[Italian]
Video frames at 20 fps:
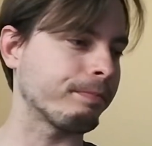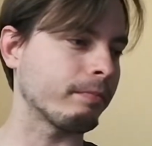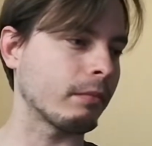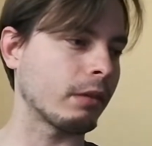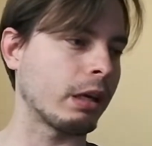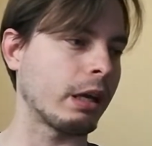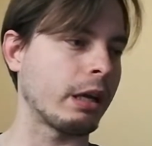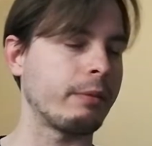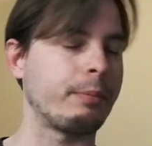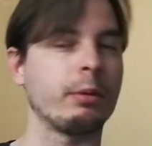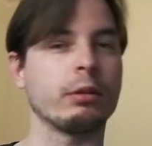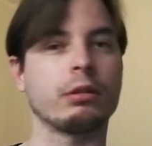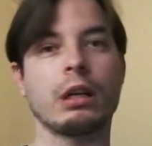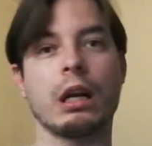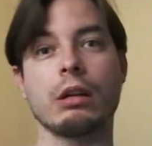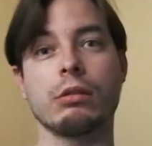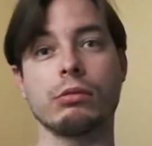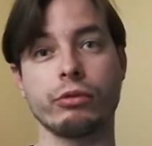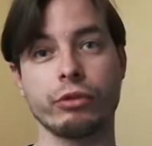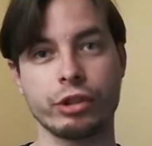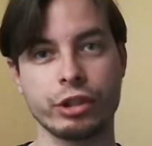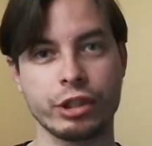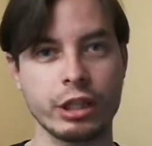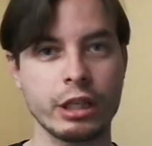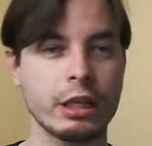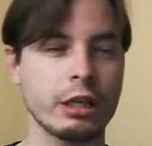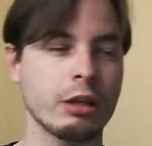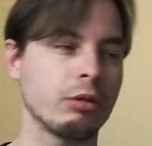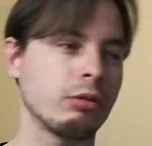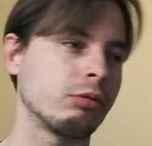che potranno
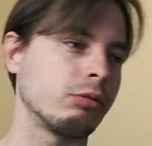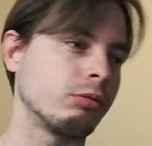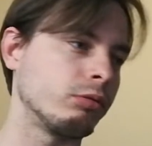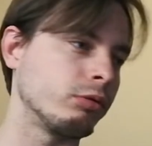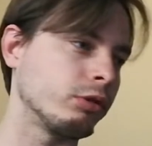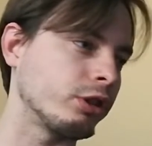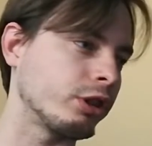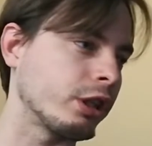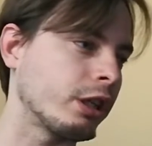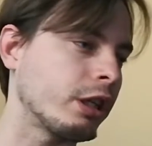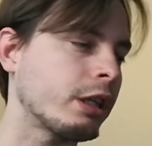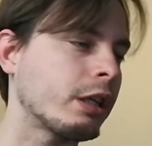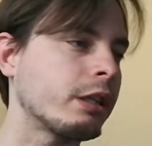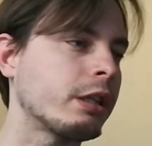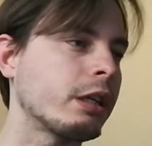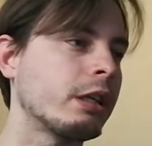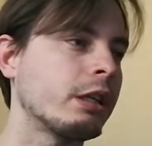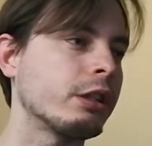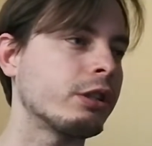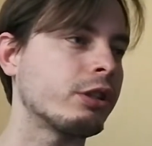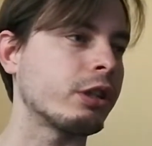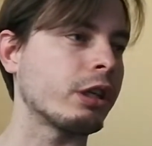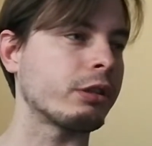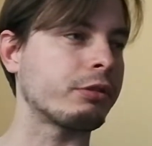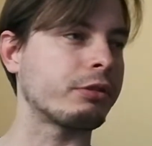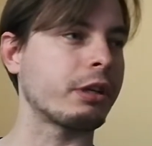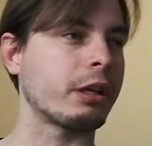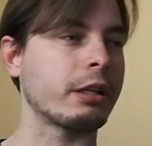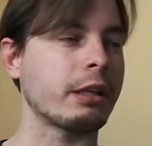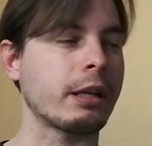uscire o non uscire, DLC,
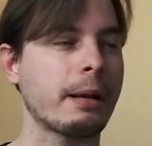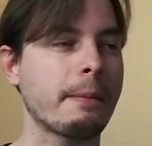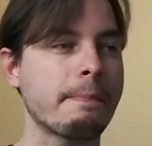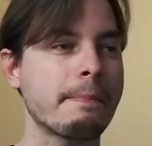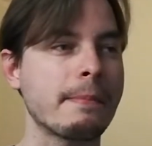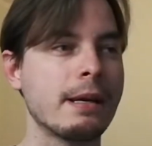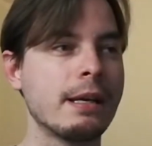eccetera